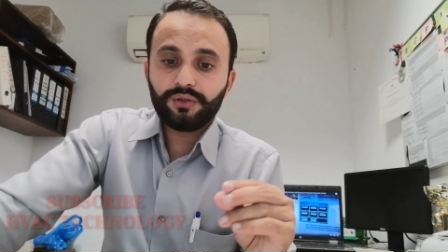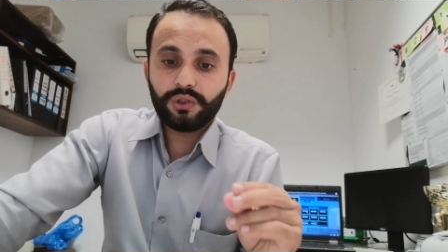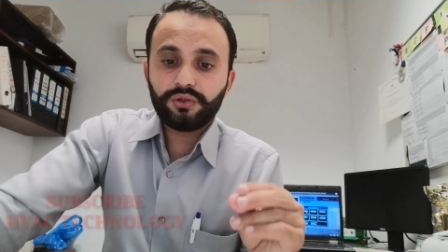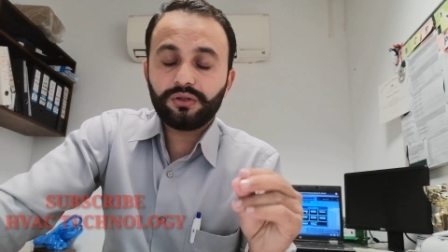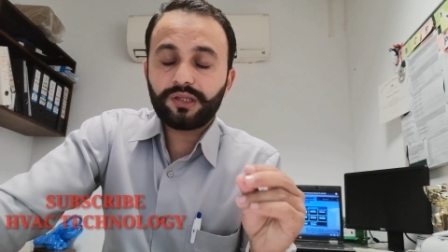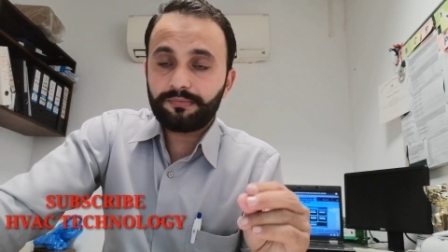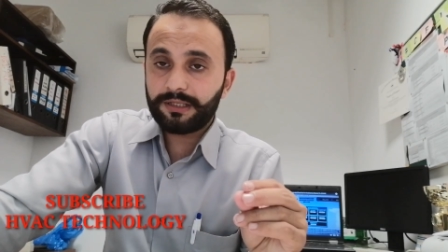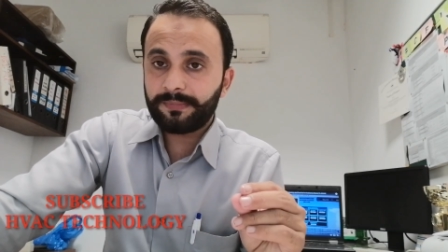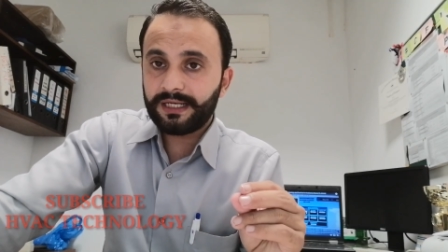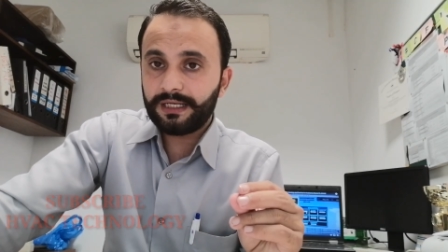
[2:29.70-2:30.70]
दोस्तों
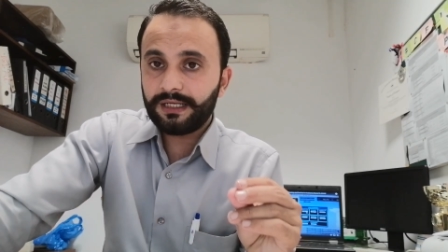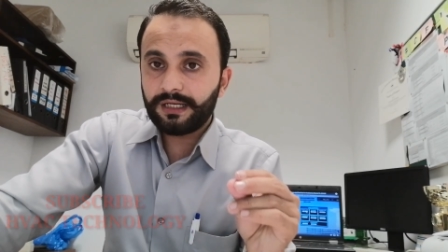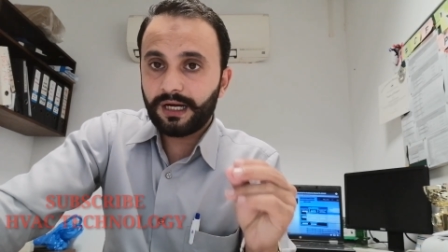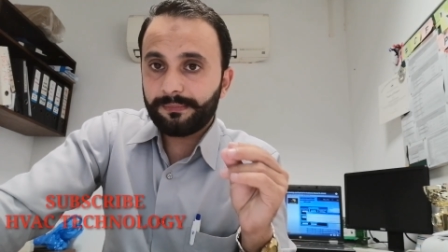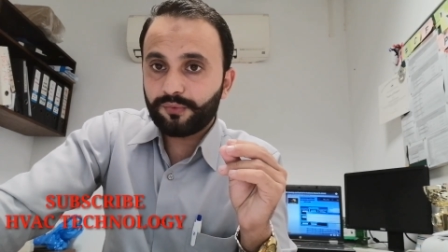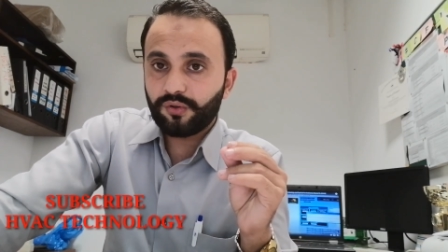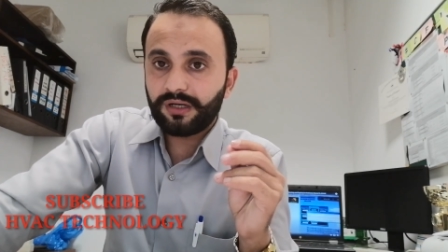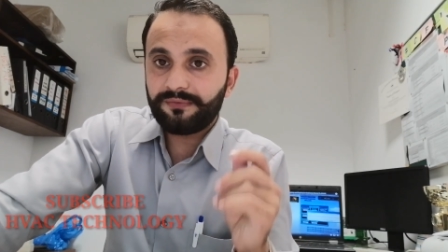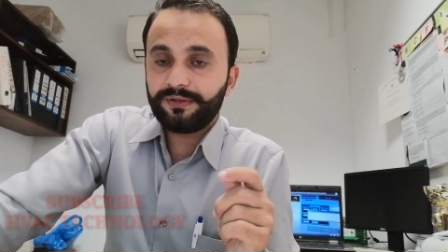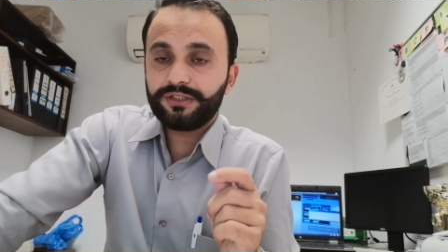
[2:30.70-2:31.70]
सबसे पहले आपको
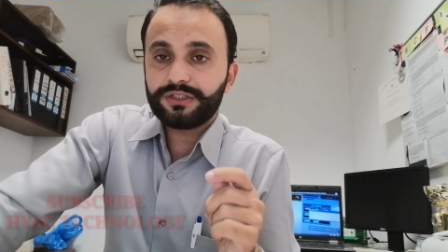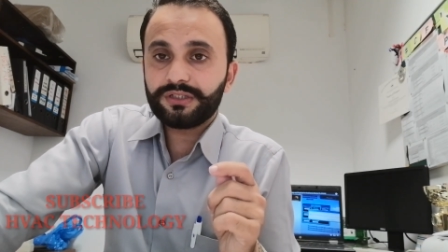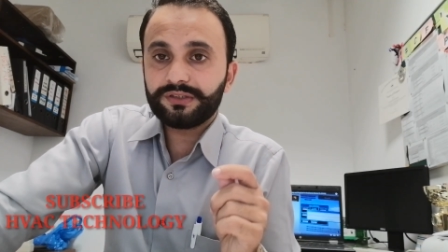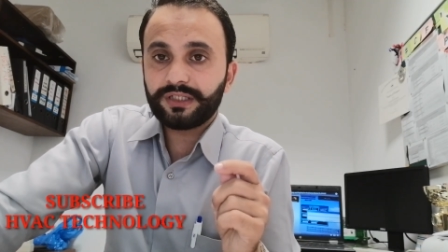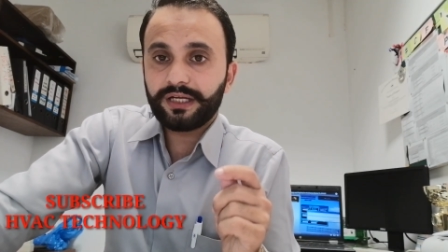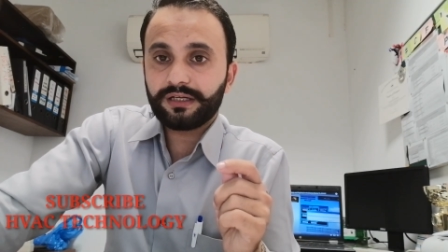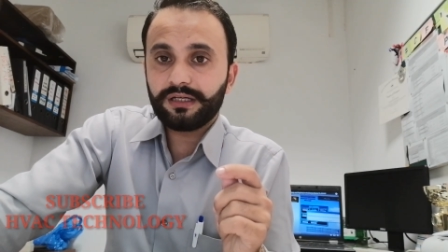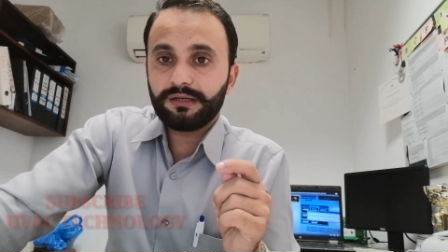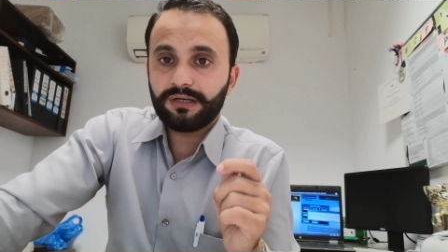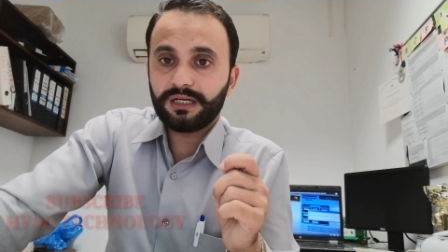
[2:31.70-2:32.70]
रेफ्रिजरेशन
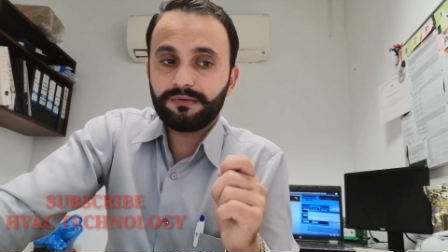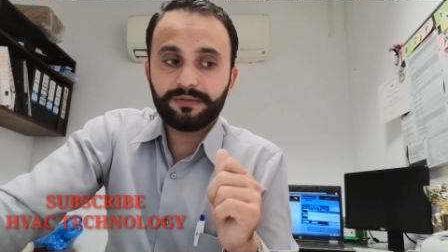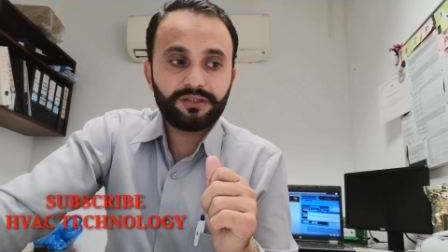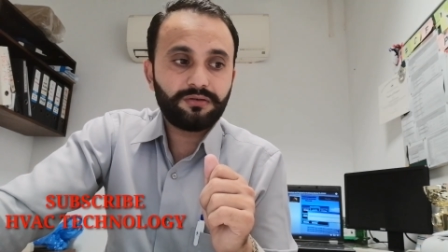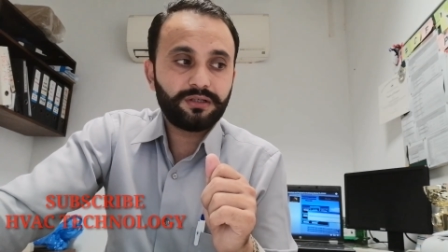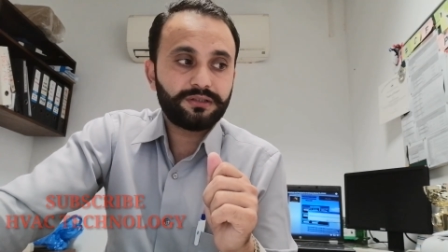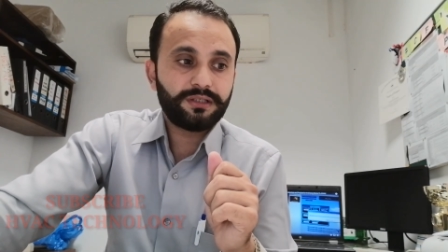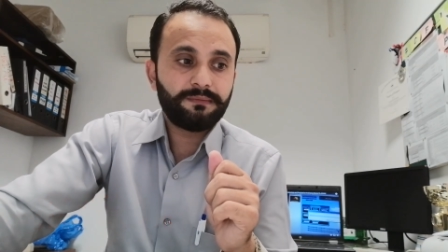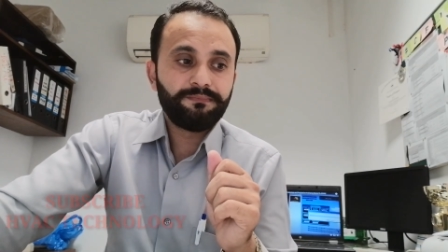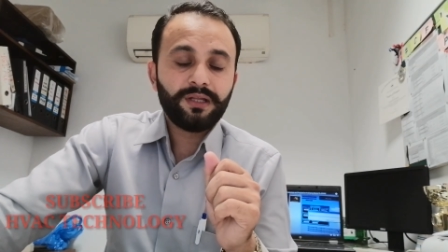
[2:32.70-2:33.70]
साइकिल के बारे में पता होना
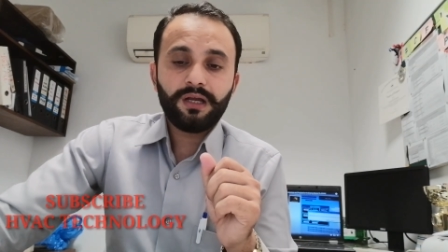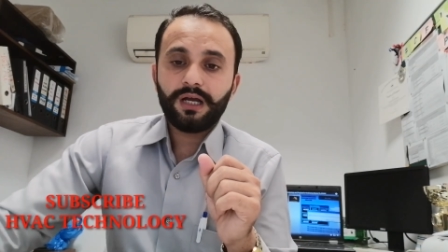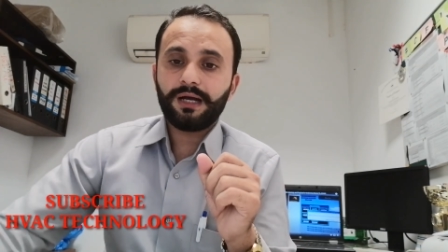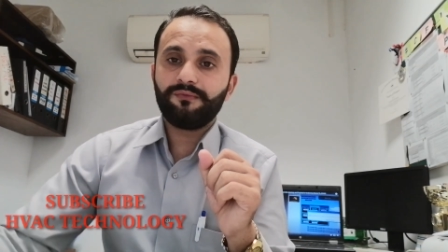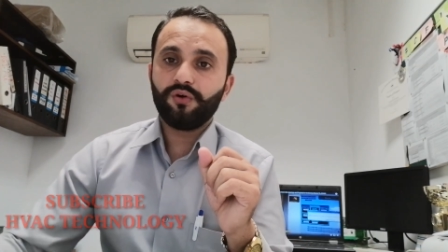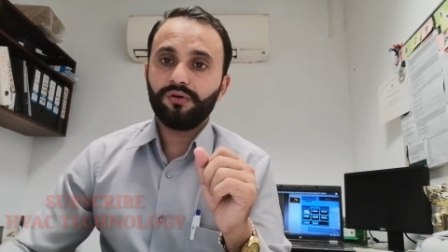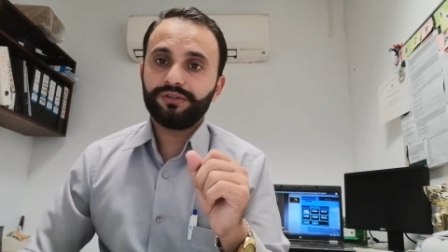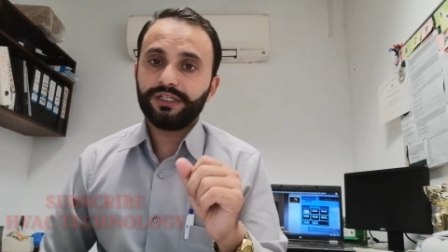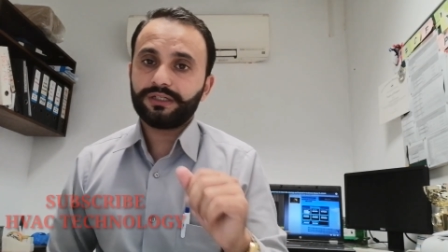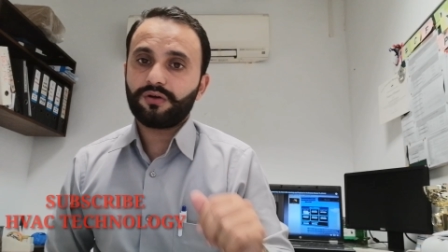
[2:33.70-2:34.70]
चाहिए अब वो
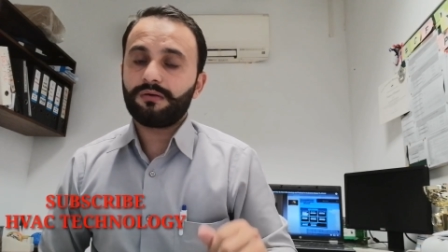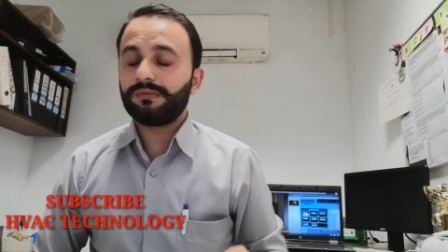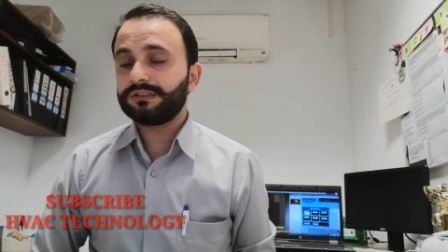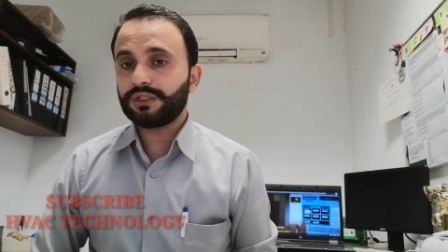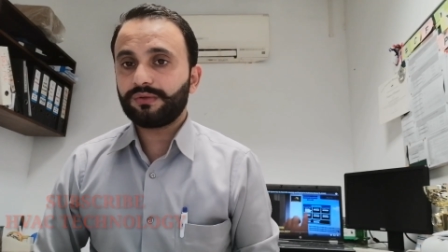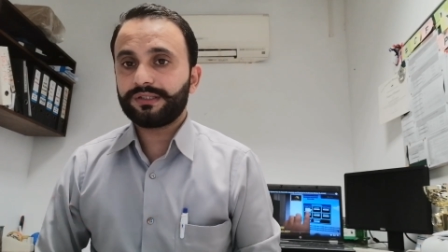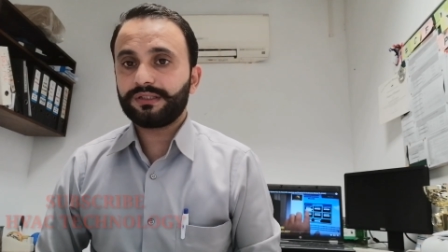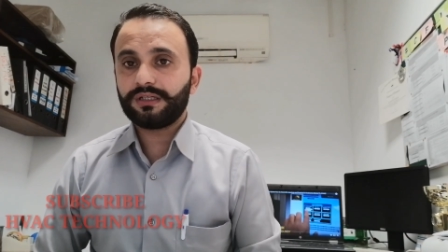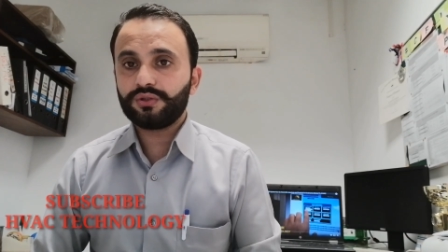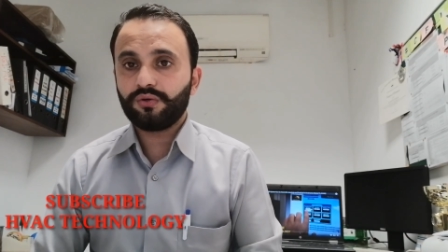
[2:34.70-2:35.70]
ये कॉमन सा
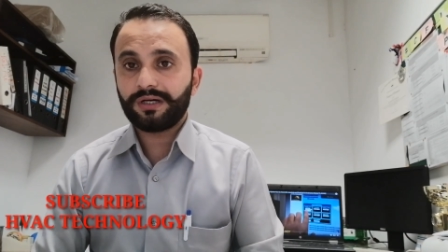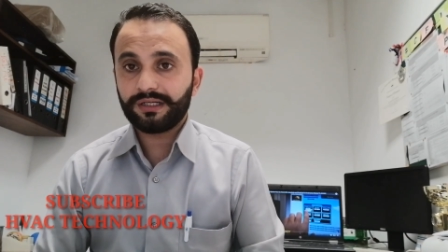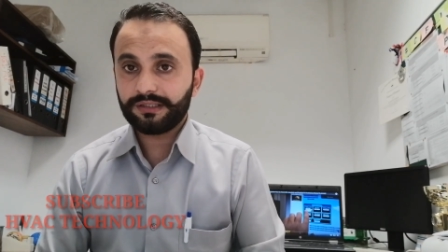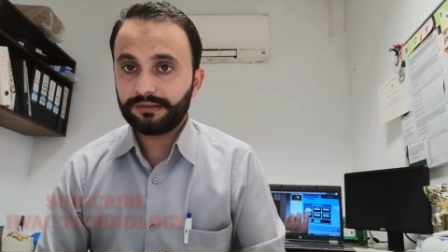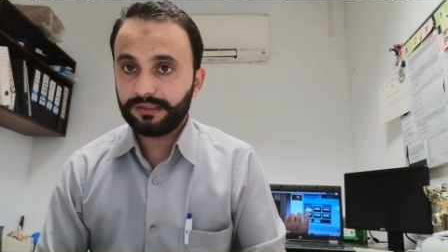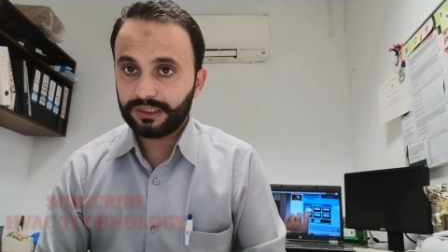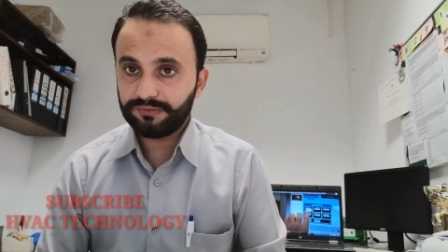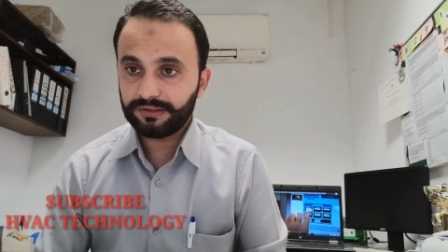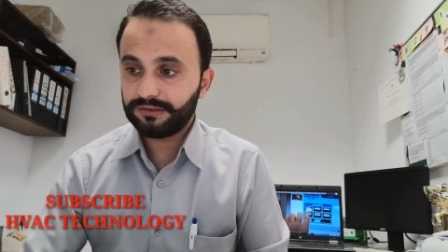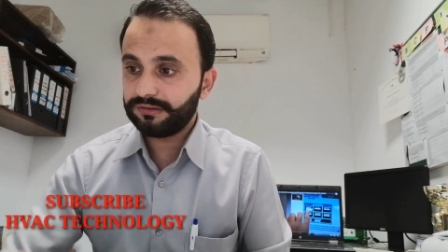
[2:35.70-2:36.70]
क्वेश्चन है जो हर किसी
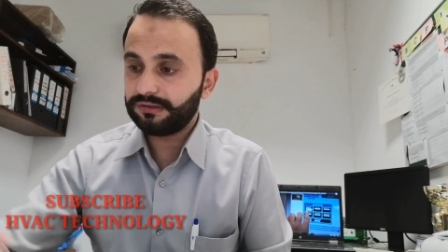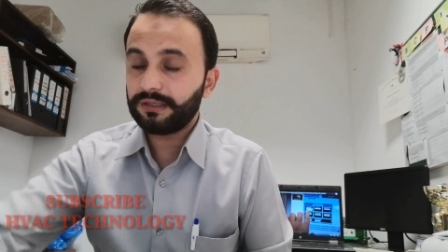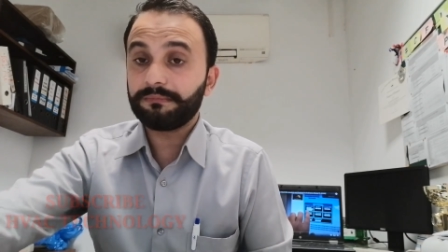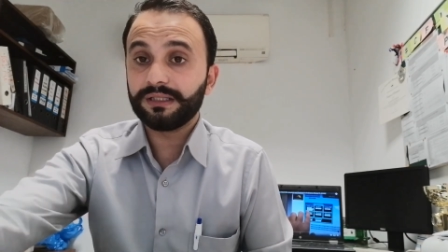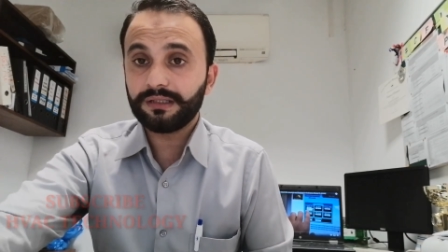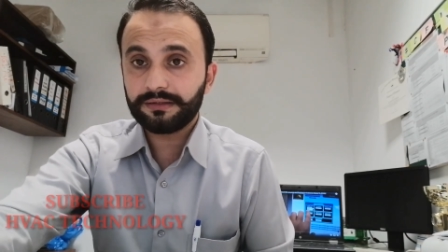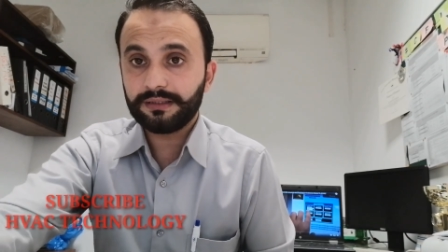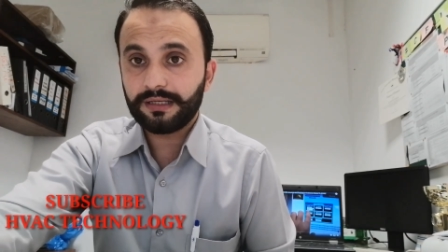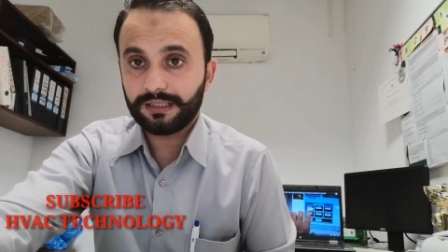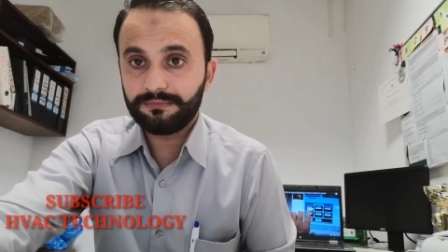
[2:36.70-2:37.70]
एच के बंदे
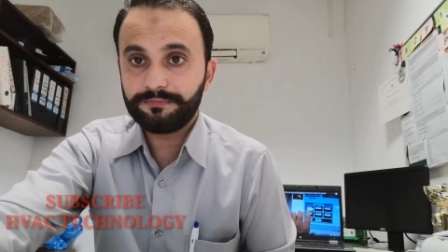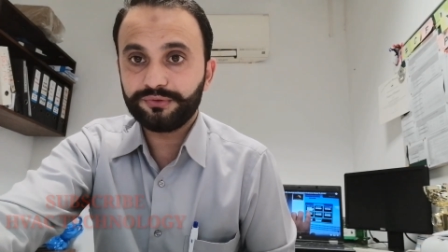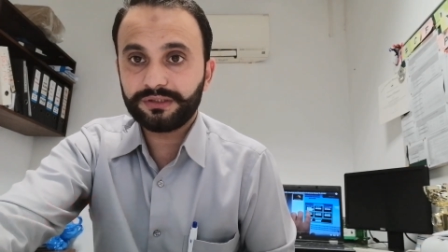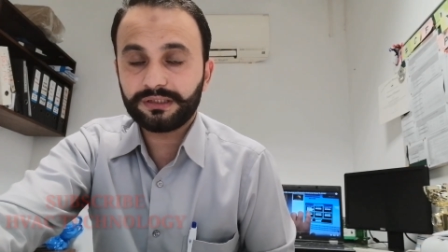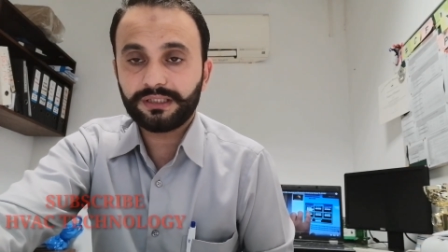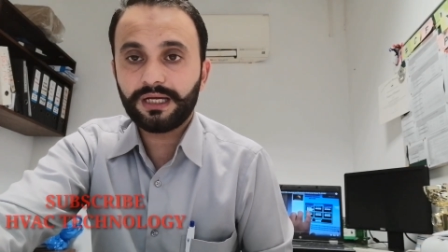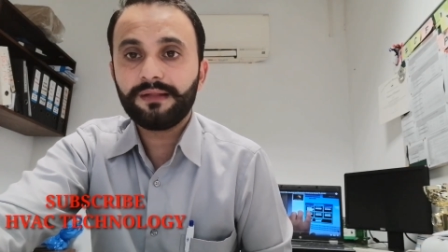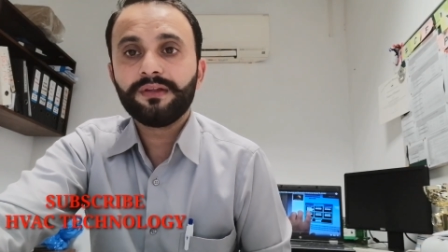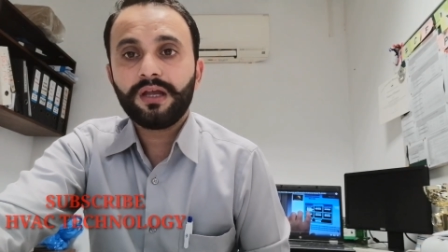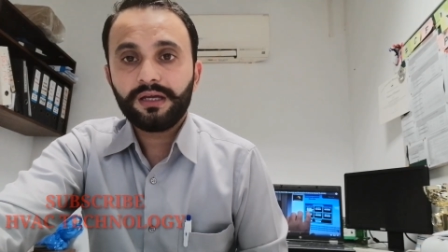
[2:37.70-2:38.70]
से लाजमी पूछा जाता है